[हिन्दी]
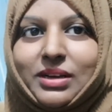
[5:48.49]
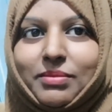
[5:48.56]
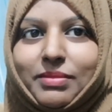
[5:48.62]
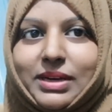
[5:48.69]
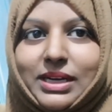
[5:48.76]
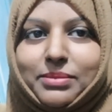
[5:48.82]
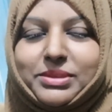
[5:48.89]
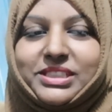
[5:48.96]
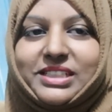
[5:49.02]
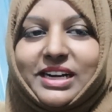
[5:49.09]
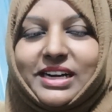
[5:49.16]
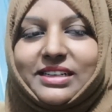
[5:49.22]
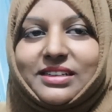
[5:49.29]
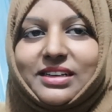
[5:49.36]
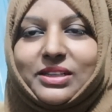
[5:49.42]
मैं अभी
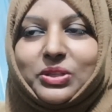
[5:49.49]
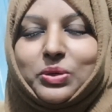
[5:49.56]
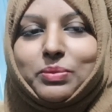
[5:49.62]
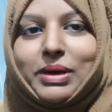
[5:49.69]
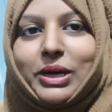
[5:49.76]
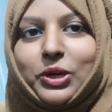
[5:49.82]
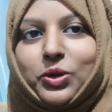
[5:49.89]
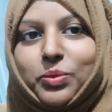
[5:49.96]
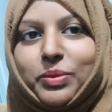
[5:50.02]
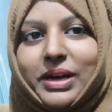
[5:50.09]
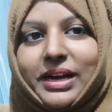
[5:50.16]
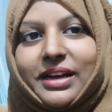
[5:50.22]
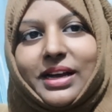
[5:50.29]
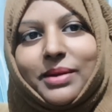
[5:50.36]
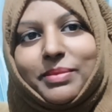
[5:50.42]
स्टार्ट कर दी हूँ माली को
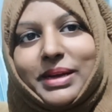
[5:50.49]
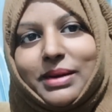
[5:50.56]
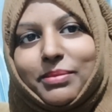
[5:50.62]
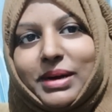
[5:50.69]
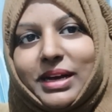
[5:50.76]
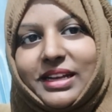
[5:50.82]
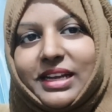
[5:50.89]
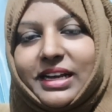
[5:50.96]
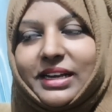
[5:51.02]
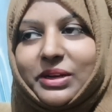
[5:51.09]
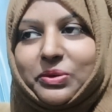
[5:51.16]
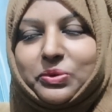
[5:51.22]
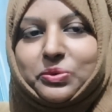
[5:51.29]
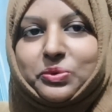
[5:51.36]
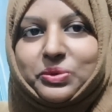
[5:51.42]
बुला के हर महीने माली आकर
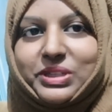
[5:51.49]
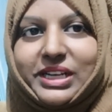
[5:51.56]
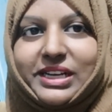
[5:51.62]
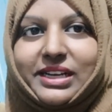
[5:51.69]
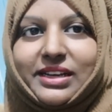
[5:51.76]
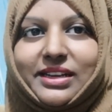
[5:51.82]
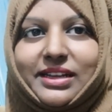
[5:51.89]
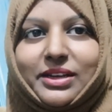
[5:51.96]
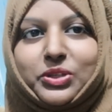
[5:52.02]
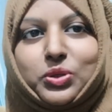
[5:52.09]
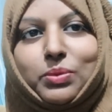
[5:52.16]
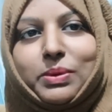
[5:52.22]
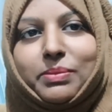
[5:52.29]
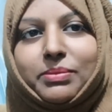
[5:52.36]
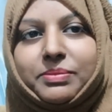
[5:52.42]
के उसको देख कर देगा
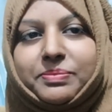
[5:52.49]
जो भी